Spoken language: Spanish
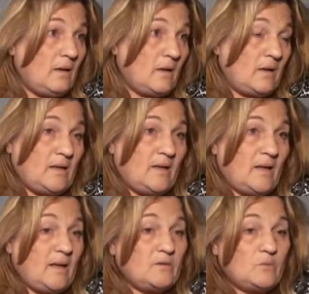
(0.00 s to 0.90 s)
eh, y
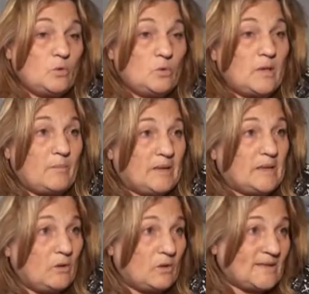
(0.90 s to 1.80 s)
es
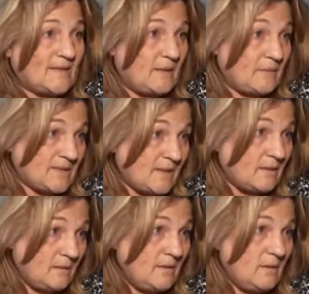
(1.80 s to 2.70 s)
justamente lo que se debe hacer.